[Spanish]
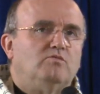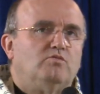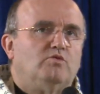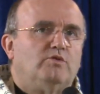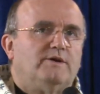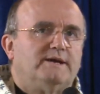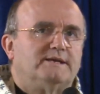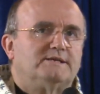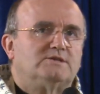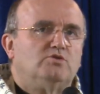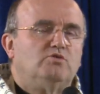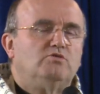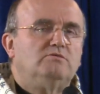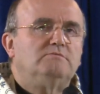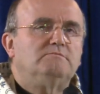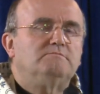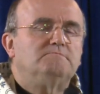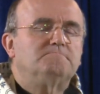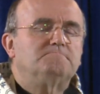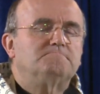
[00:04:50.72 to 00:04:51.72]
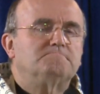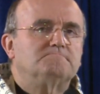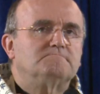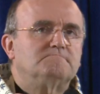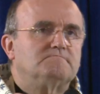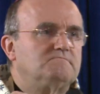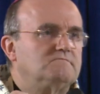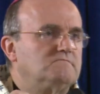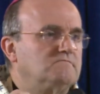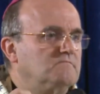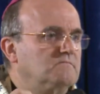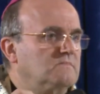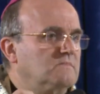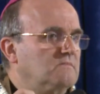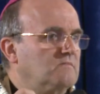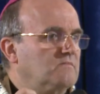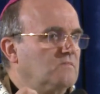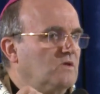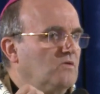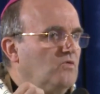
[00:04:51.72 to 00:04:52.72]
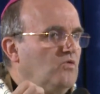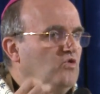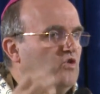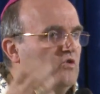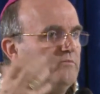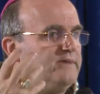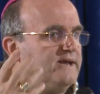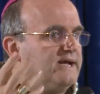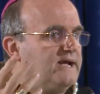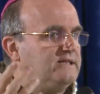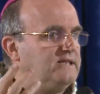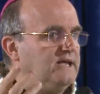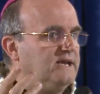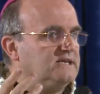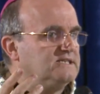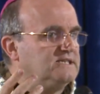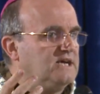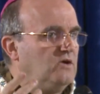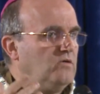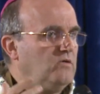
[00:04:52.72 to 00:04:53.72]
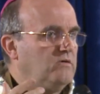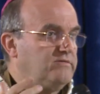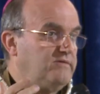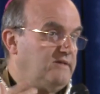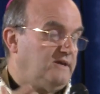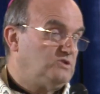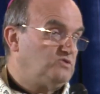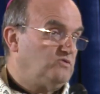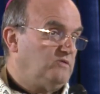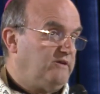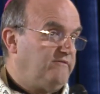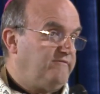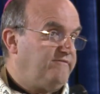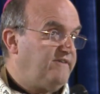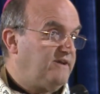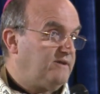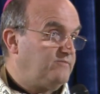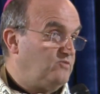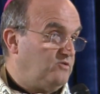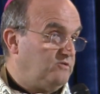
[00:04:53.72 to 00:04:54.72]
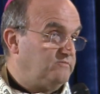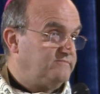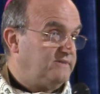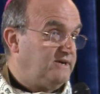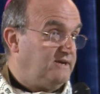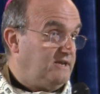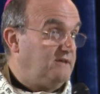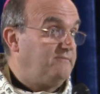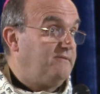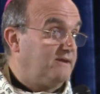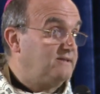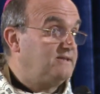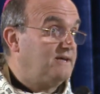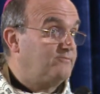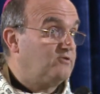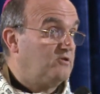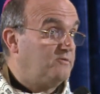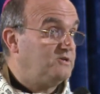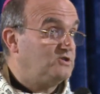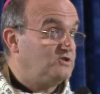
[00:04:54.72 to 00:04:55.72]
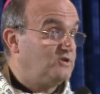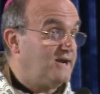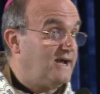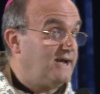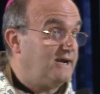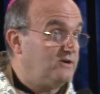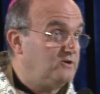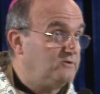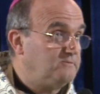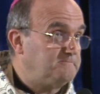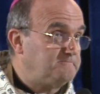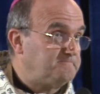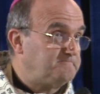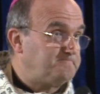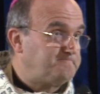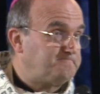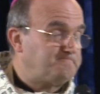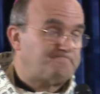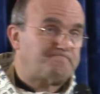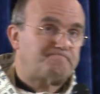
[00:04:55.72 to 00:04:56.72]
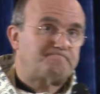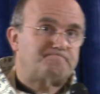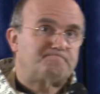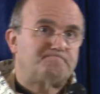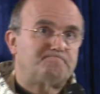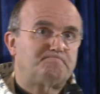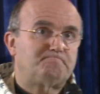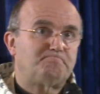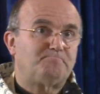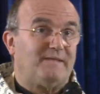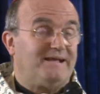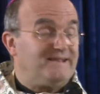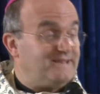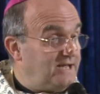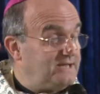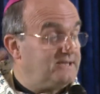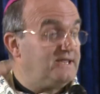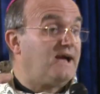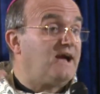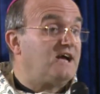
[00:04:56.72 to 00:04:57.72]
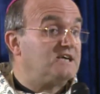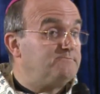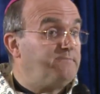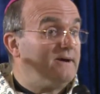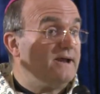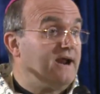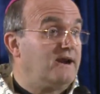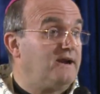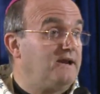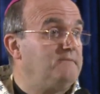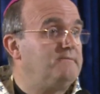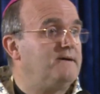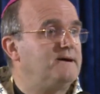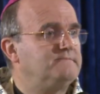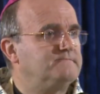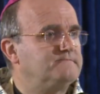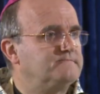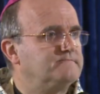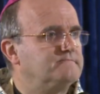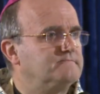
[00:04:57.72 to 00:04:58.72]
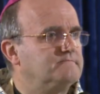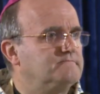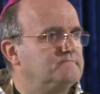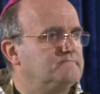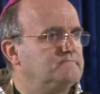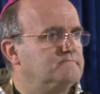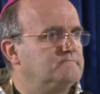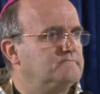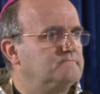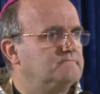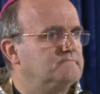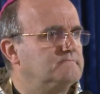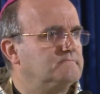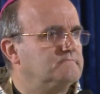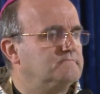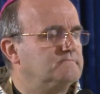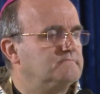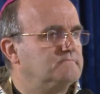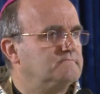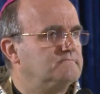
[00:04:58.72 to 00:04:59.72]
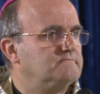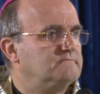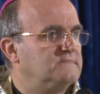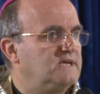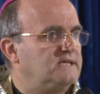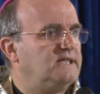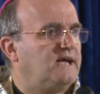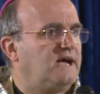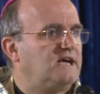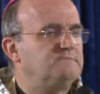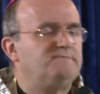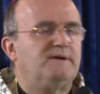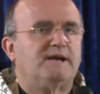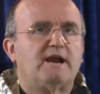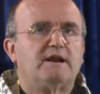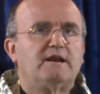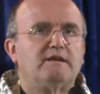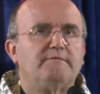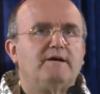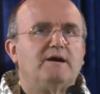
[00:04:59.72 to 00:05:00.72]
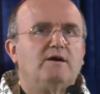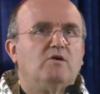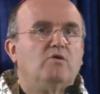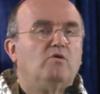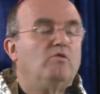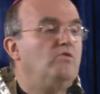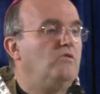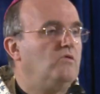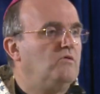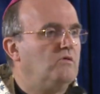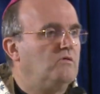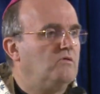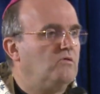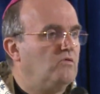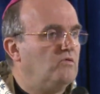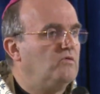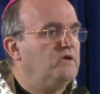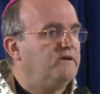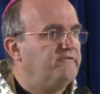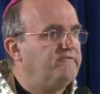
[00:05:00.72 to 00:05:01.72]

pues un, un hombre que tiene salud es un enfermo en libertad provisional, ¿no? De Texas para arriba, de Texas para arriba, un